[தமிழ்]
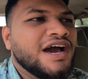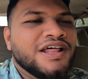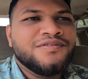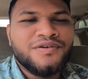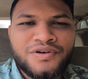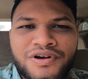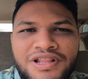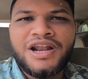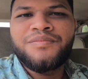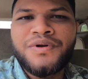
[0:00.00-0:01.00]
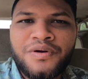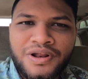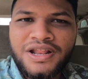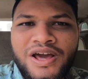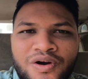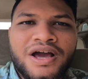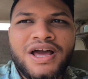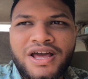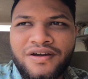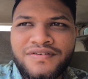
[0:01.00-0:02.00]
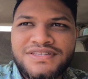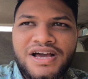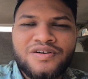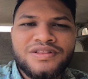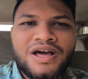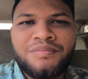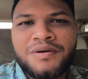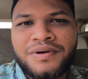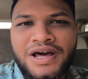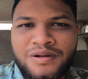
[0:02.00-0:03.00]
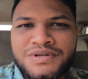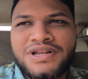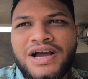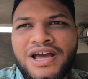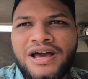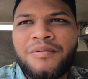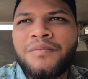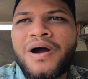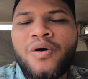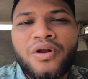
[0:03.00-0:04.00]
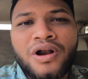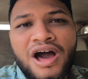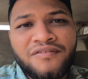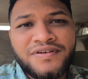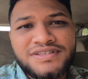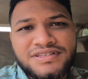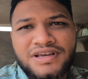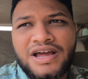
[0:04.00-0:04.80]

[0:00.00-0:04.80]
அதை ஃபோட்டோ எடுத்து அனுப்பின உடனே அவங்க விசாக்கு வந்து அப்ளை பண்ண ஆரம்பிச்சிட்டாங்க அப்புறமா அவங்களோட ஆஃபீஸ்